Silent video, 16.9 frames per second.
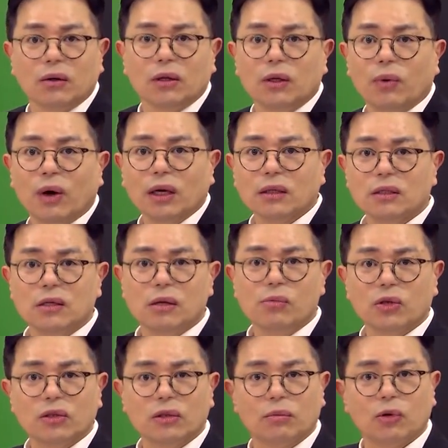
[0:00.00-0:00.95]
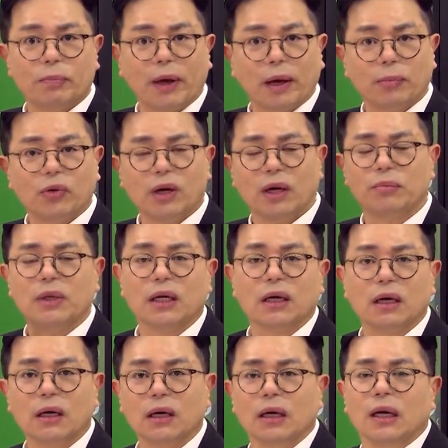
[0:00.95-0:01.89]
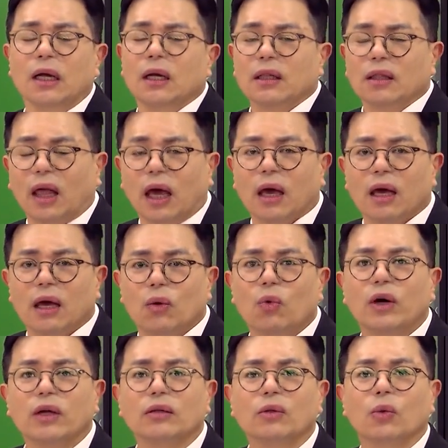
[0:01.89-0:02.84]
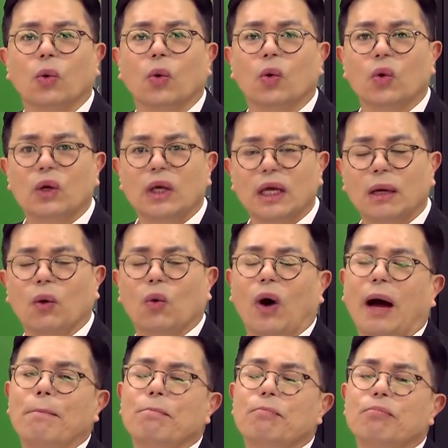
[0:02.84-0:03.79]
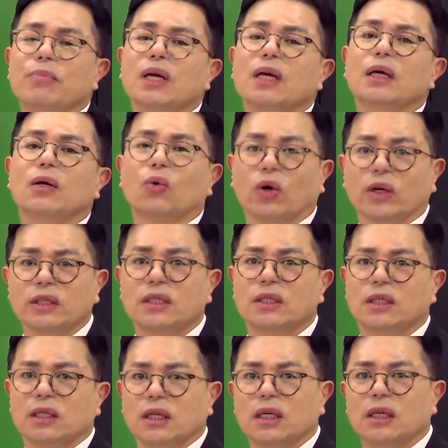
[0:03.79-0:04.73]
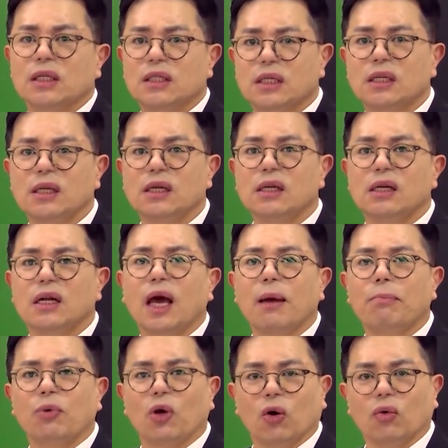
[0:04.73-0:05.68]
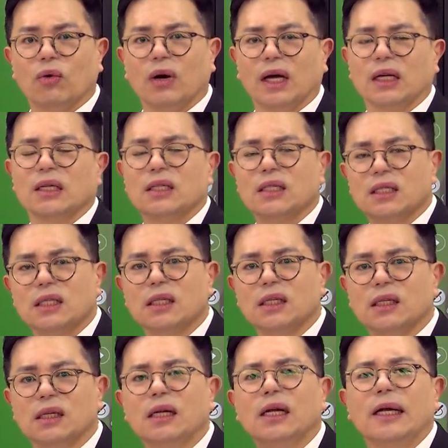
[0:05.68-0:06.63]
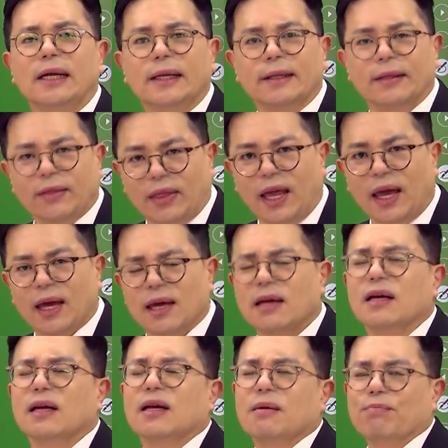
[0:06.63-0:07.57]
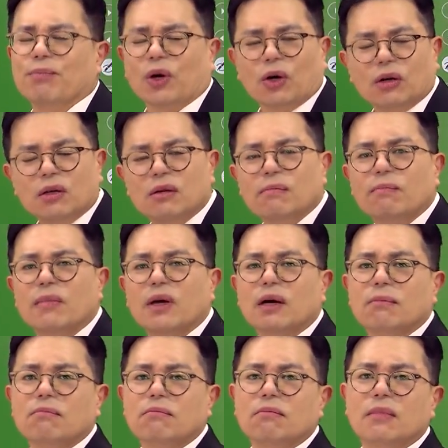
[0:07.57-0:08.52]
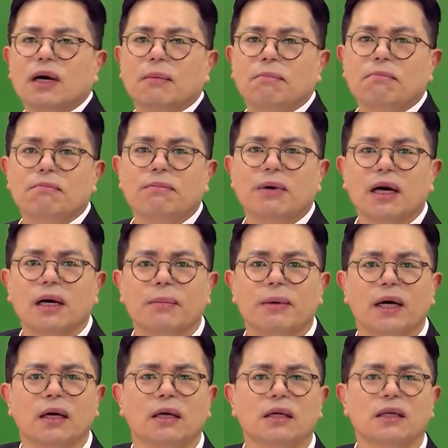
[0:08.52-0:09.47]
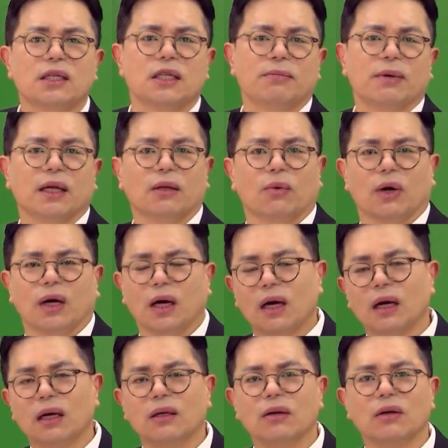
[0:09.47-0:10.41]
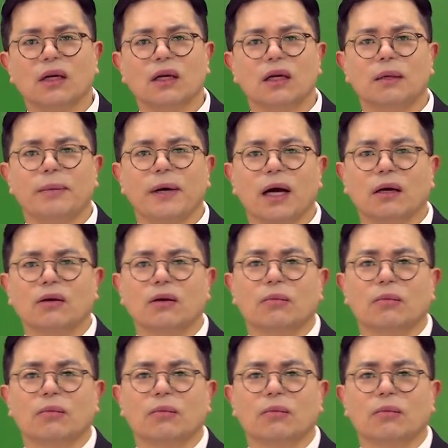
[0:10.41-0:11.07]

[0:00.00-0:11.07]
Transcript: 이 확인 설명서 뭐 백 퍼센트 합니까? 대권, 토익, 관비, 거치, 실내, 벽환, 실. 네, 벽면만 바꿔봐. 집안 환경이 바뀌어.